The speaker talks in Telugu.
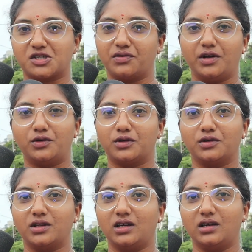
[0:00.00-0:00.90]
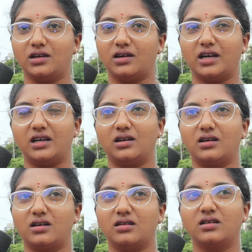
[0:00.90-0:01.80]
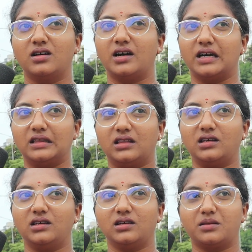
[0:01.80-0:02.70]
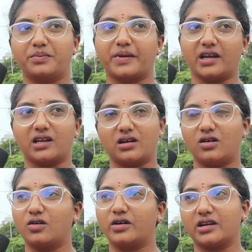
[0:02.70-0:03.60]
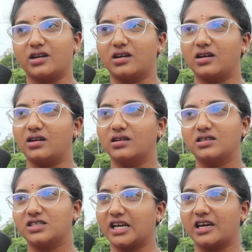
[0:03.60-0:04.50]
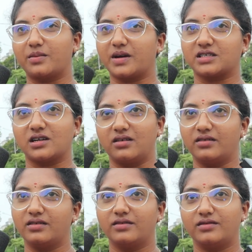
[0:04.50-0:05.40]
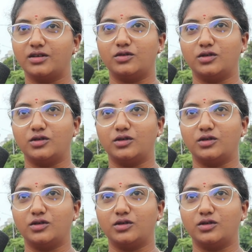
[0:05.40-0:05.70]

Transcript: యశ్వి ఉంటుంది అండ్ ఐ థింక్ ప్రేరణ ఆర్ uh, శేఖర్ భాషలు